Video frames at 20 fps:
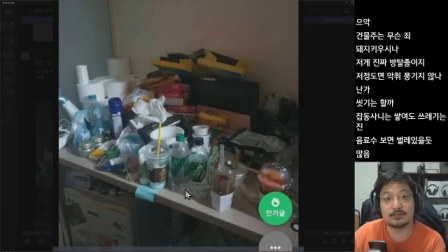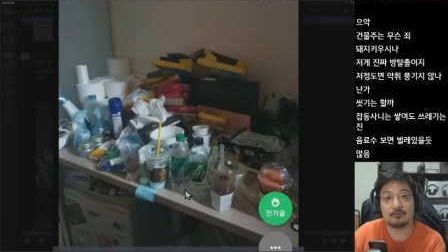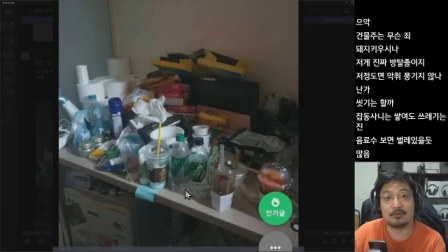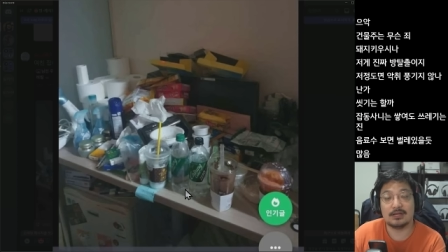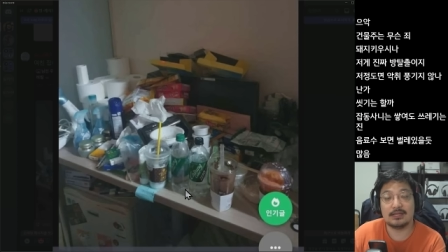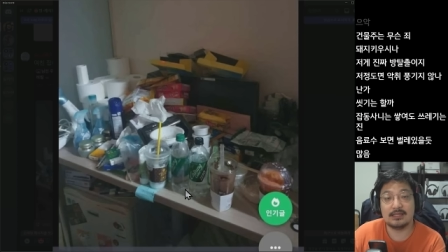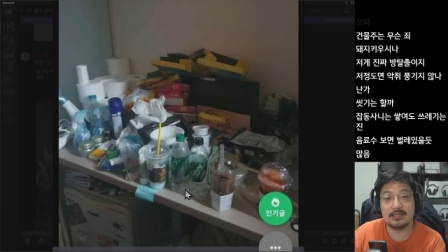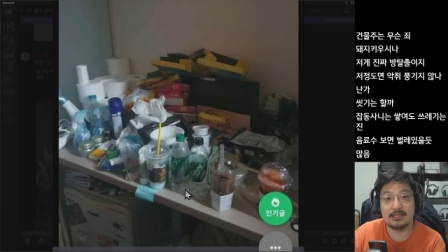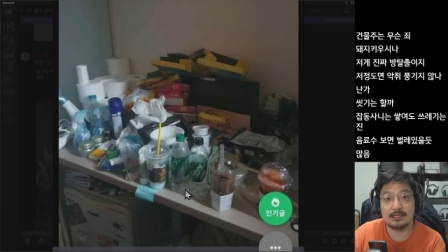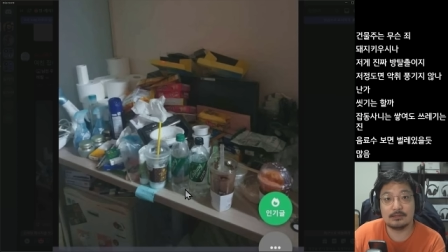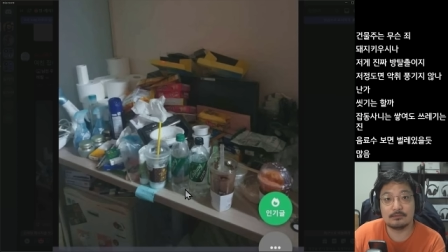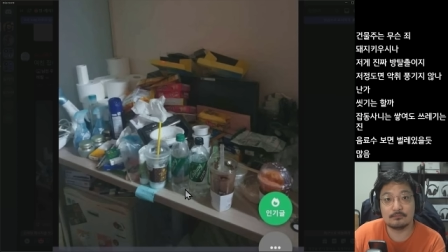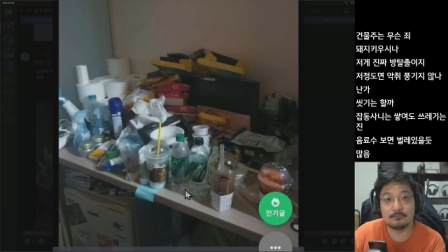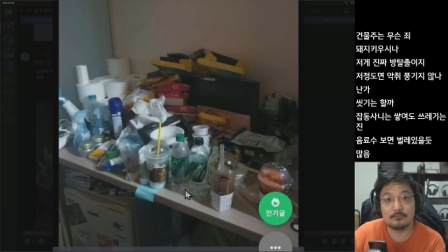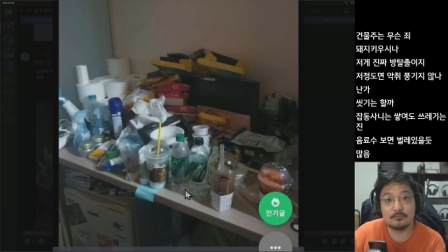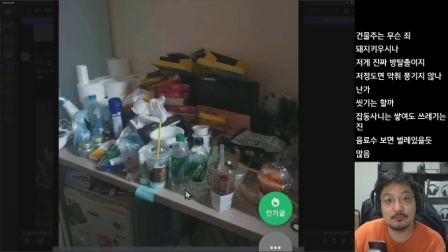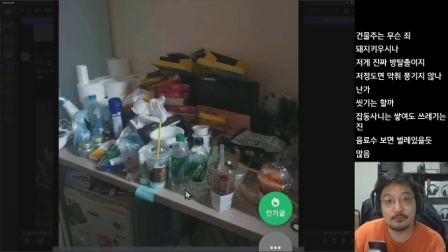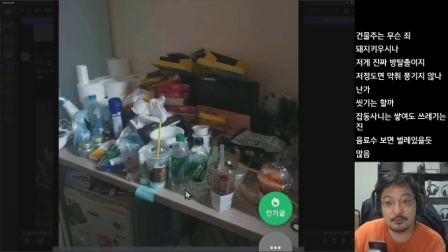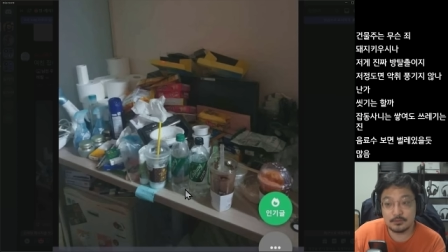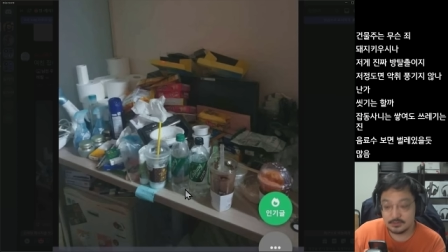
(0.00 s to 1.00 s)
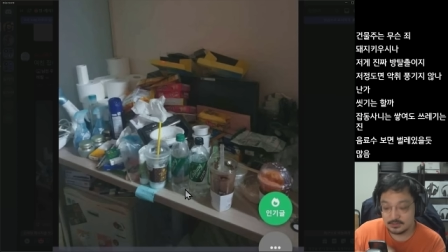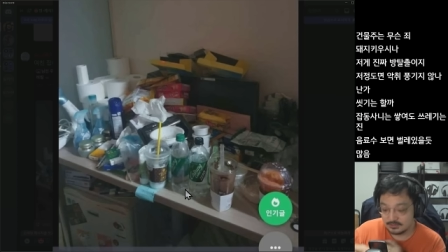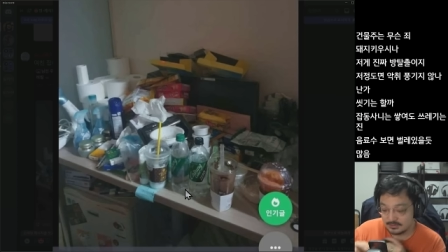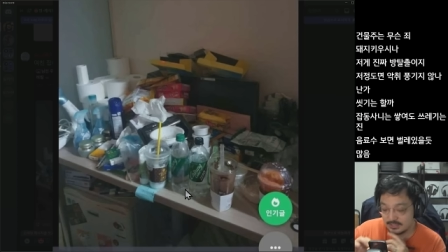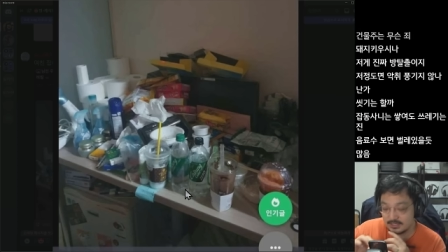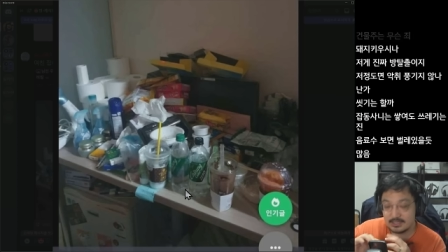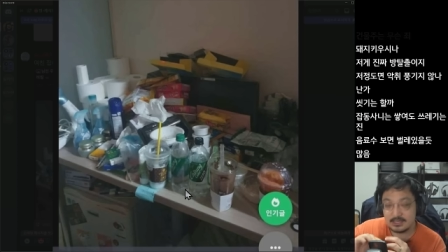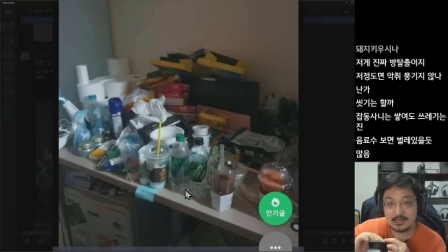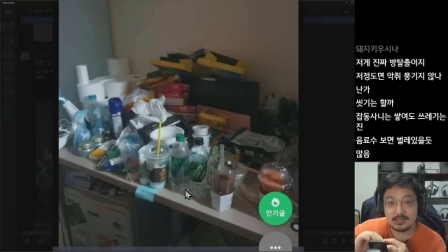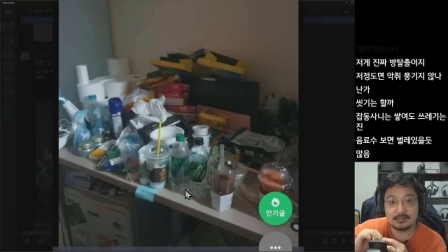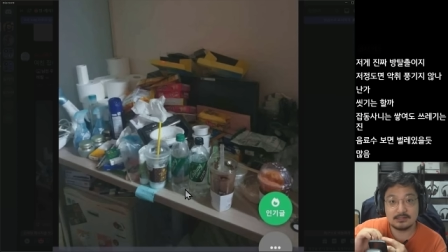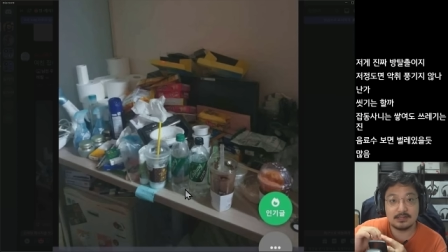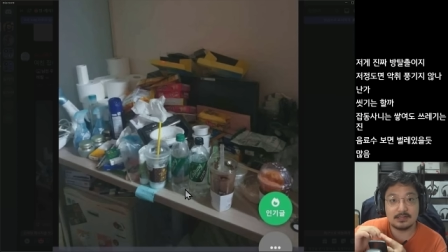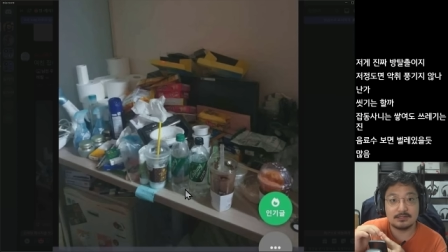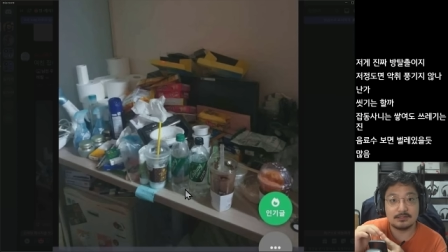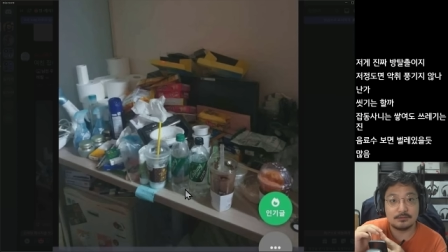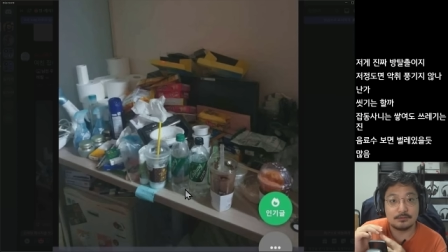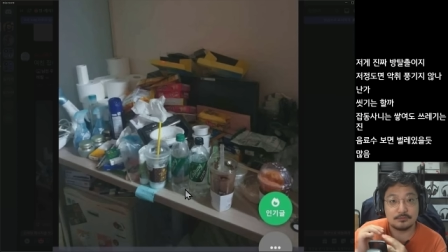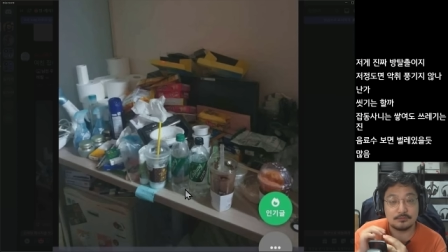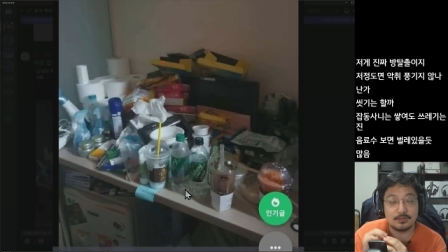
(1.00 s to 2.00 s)
관리하고 뭐 네일 아트
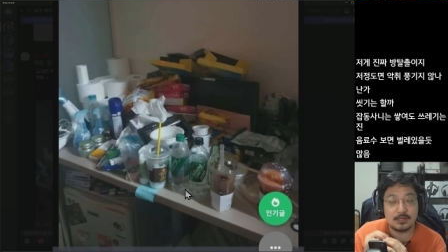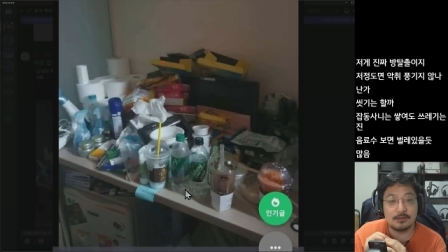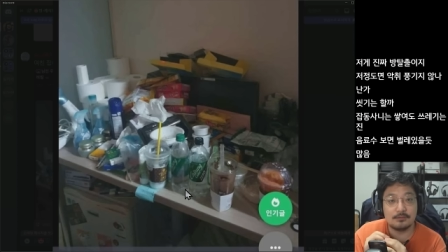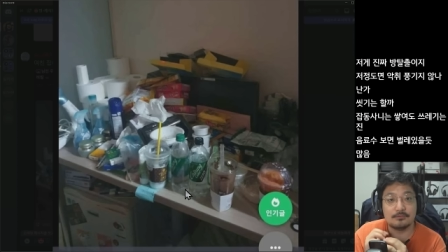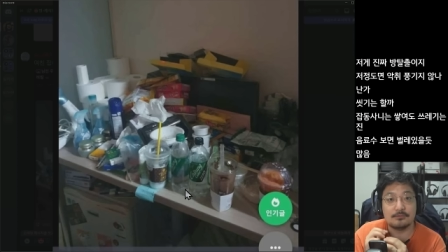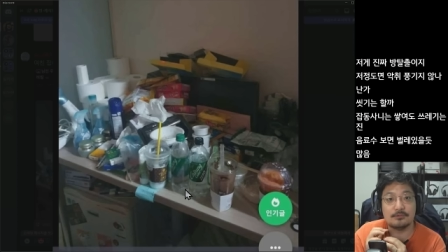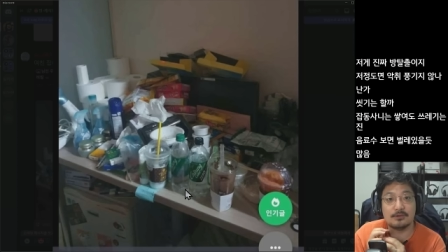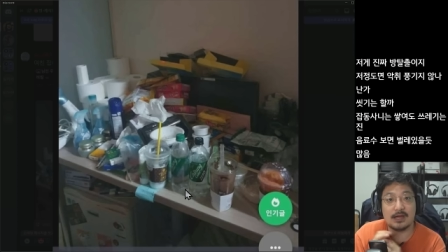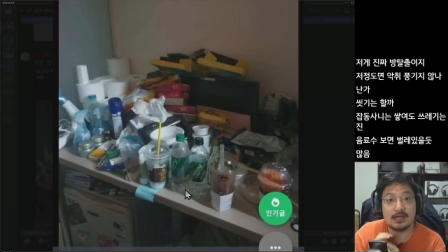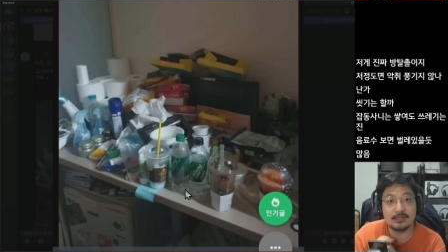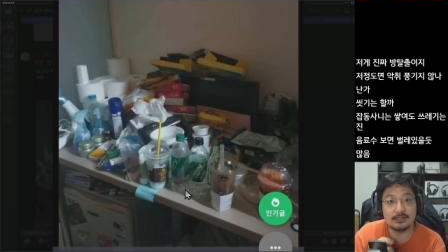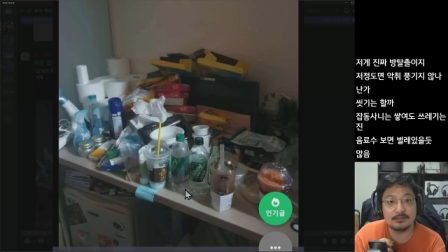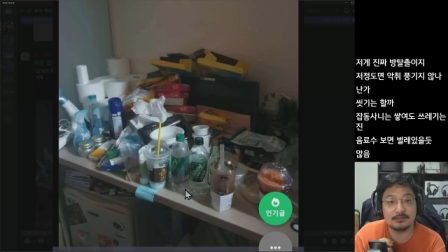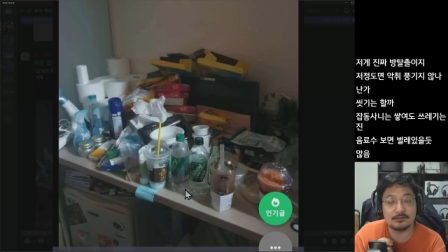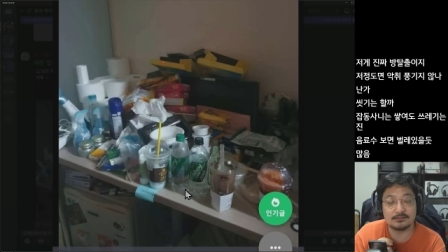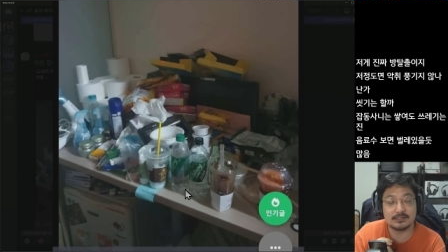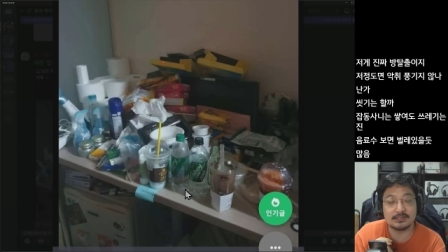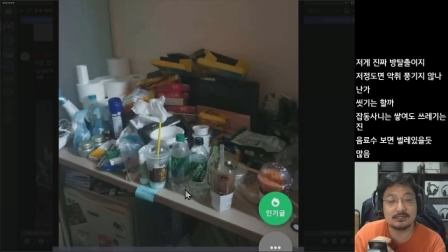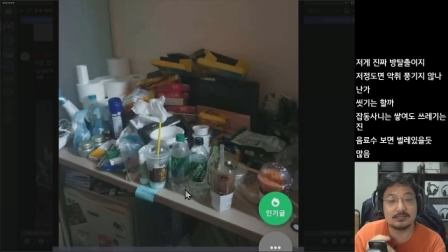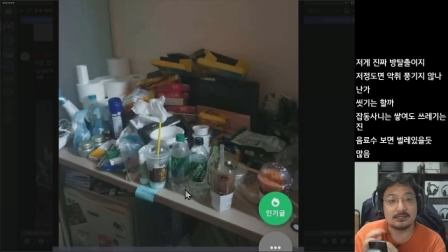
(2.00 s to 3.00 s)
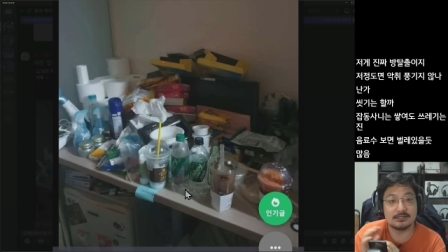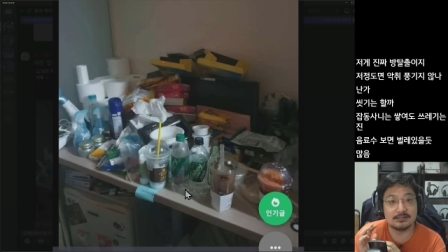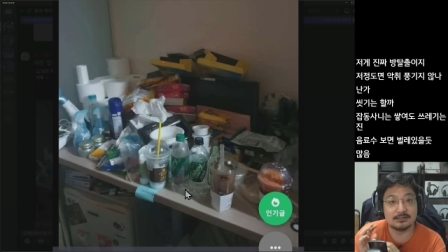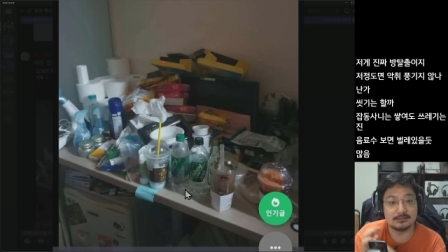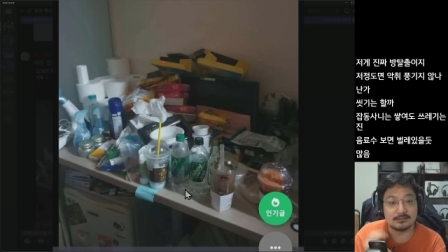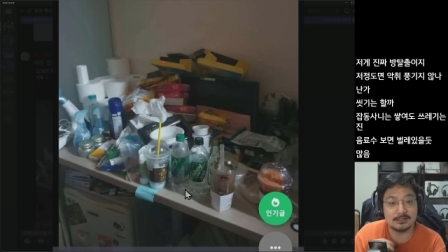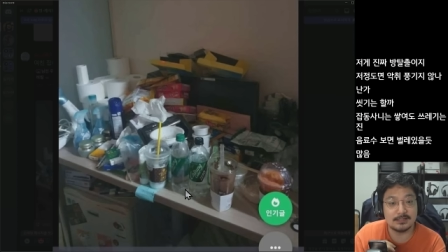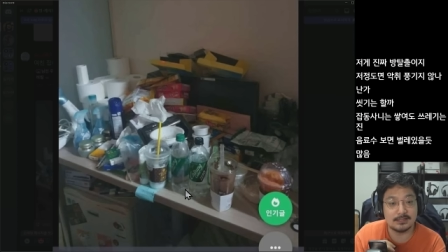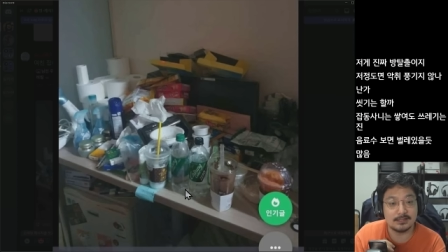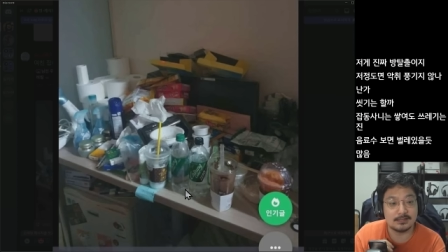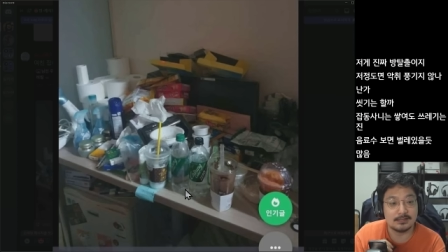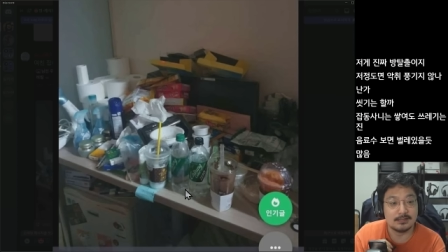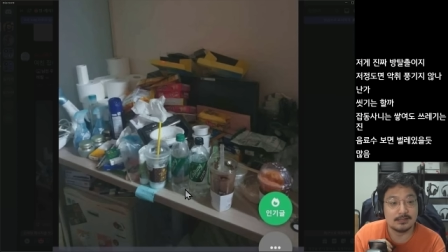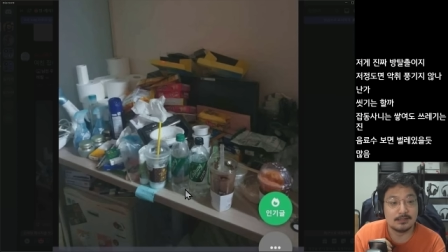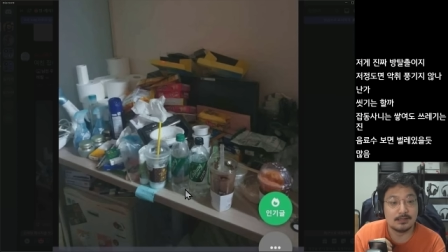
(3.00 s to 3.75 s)
같은 것도 하고 하는 여자들이 있는데